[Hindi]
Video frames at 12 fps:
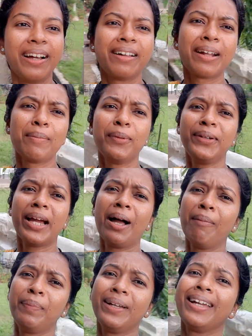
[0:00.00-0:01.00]
और हम लोग
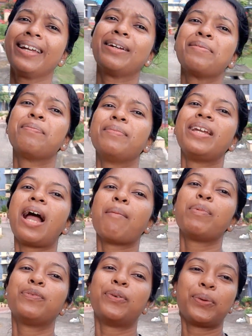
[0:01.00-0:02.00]
यहाँ पे
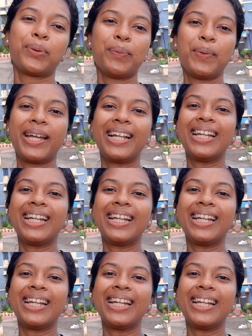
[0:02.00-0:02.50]
यहाँ पे फ़ोटो भी हाँ।